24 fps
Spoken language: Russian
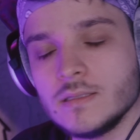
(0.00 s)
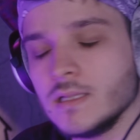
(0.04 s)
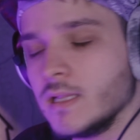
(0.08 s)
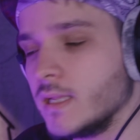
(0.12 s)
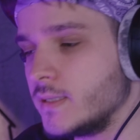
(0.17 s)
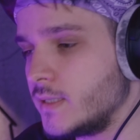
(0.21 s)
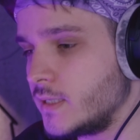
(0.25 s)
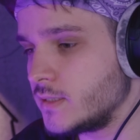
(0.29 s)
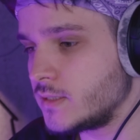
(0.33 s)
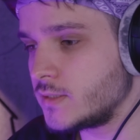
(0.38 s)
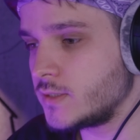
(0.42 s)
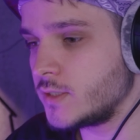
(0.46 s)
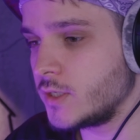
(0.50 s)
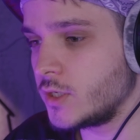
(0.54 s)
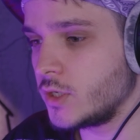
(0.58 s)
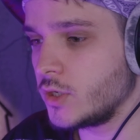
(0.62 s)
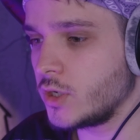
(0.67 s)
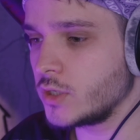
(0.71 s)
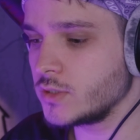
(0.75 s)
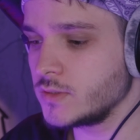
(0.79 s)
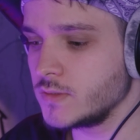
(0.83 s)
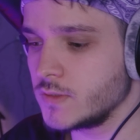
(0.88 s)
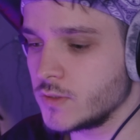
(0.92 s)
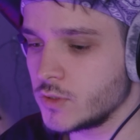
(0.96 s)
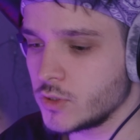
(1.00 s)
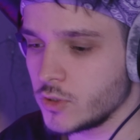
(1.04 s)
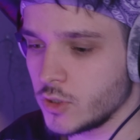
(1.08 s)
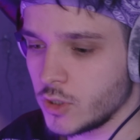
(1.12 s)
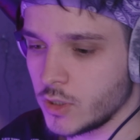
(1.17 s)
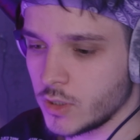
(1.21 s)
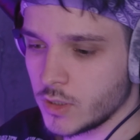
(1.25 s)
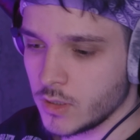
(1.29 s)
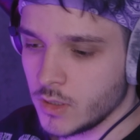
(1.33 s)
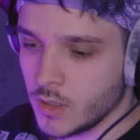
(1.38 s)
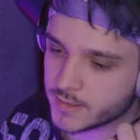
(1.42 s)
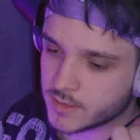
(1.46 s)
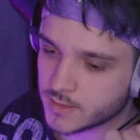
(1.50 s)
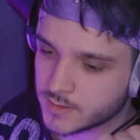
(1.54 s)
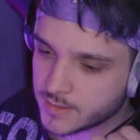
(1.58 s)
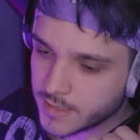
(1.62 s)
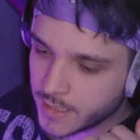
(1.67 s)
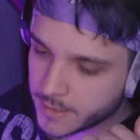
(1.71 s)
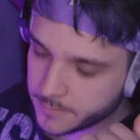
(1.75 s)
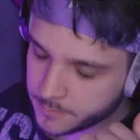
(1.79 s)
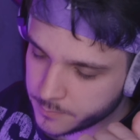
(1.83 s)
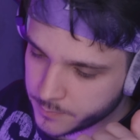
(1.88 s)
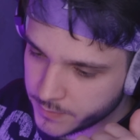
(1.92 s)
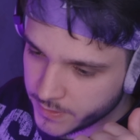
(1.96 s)
Да ладно, если серьезно, то это
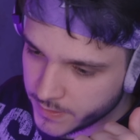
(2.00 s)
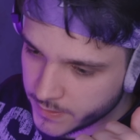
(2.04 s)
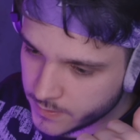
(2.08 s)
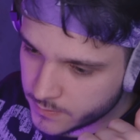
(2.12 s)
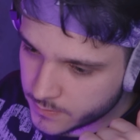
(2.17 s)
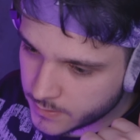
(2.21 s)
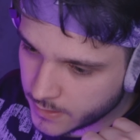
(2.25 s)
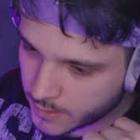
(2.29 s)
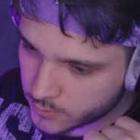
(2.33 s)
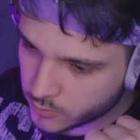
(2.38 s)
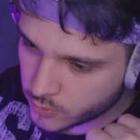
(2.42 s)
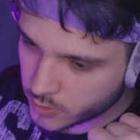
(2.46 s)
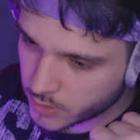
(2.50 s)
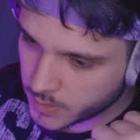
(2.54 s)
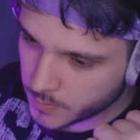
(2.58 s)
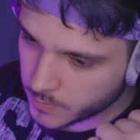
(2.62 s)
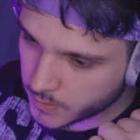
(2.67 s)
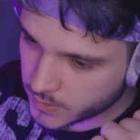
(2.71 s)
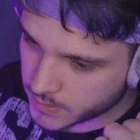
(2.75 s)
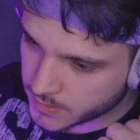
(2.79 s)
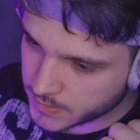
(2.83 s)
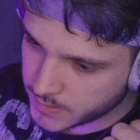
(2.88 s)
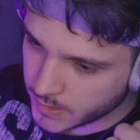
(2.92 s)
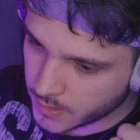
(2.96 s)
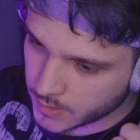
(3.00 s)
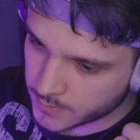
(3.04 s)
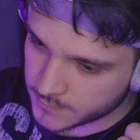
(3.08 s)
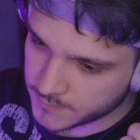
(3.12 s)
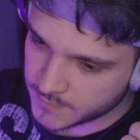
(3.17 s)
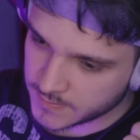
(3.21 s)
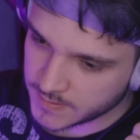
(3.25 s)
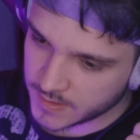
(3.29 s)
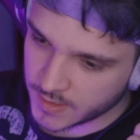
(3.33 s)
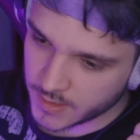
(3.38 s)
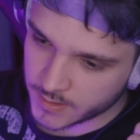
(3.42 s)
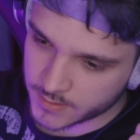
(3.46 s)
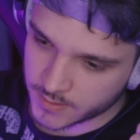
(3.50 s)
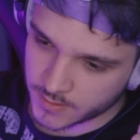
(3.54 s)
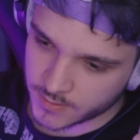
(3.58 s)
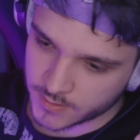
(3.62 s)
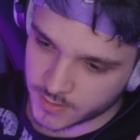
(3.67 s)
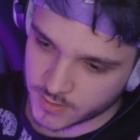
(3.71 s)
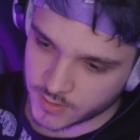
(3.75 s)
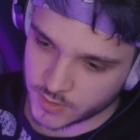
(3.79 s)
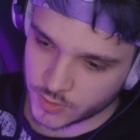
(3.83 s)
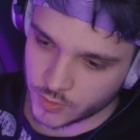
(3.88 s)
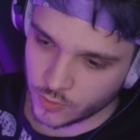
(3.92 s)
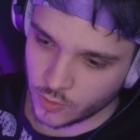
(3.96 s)
тайп-бит, который был сделан в стиле
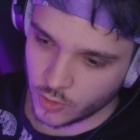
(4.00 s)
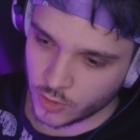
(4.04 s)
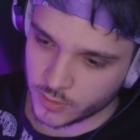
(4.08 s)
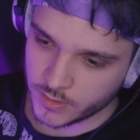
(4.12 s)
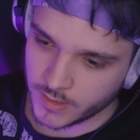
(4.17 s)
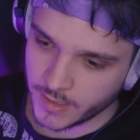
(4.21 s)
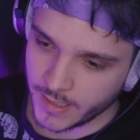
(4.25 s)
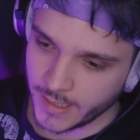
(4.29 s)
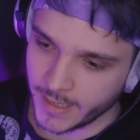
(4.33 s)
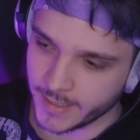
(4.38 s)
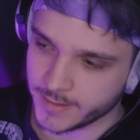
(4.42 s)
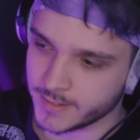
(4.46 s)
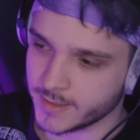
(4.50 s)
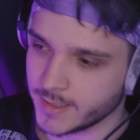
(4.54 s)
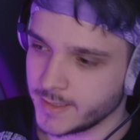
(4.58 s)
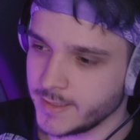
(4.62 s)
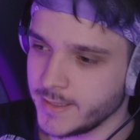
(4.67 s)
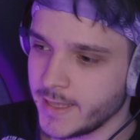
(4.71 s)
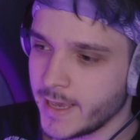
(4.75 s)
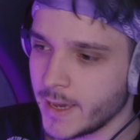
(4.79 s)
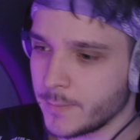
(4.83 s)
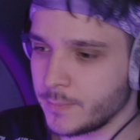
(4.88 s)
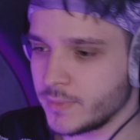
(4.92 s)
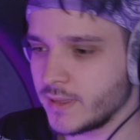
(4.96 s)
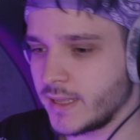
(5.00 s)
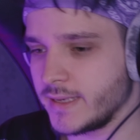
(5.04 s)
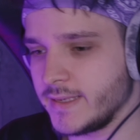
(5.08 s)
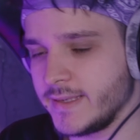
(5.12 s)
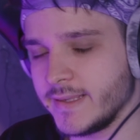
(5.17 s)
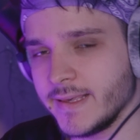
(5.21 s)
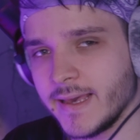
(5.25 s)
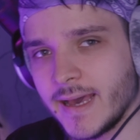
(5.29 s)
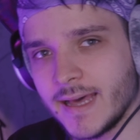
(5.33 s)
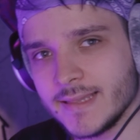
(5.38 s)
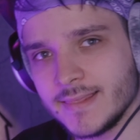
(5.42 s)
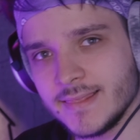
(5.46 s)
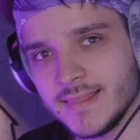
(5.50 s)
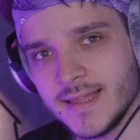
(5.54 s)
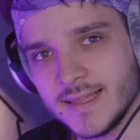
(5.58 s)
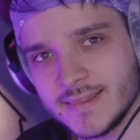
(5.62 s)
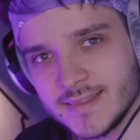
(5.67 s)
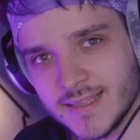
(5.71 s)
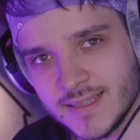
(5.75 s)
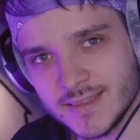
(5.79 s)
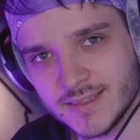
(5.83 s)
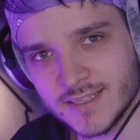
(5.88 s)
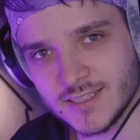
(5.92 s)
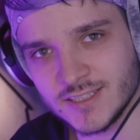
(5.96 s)
Тентесиона, это не плагиат на
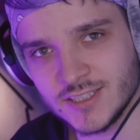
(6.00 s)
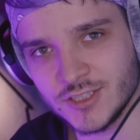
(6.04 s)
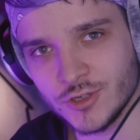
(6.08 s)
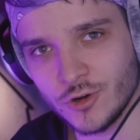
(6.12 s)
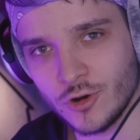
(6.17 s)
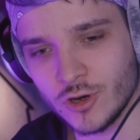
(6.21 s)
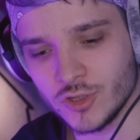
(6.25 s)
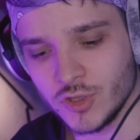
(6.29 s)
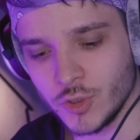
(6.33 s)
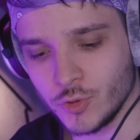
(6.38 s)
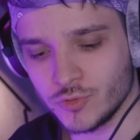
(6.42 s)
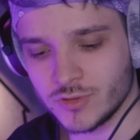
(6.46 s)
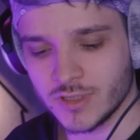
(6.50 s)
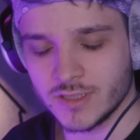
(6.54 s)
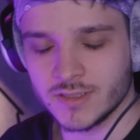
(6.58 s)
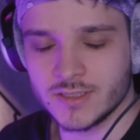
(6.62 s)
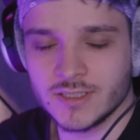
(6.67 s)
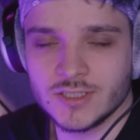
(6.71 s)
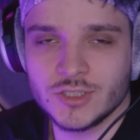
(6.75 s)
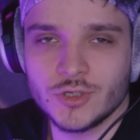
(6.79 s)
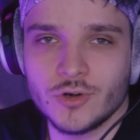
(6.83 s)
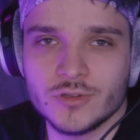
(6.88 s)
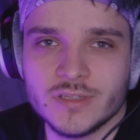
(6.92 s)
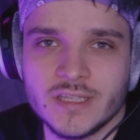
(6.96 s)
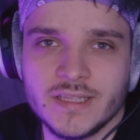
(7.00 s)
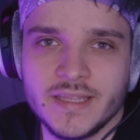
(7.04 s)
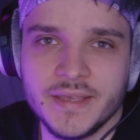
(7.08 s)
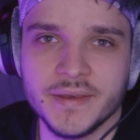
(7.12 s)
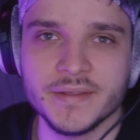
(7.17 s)
Тентесиона, у Тентесиона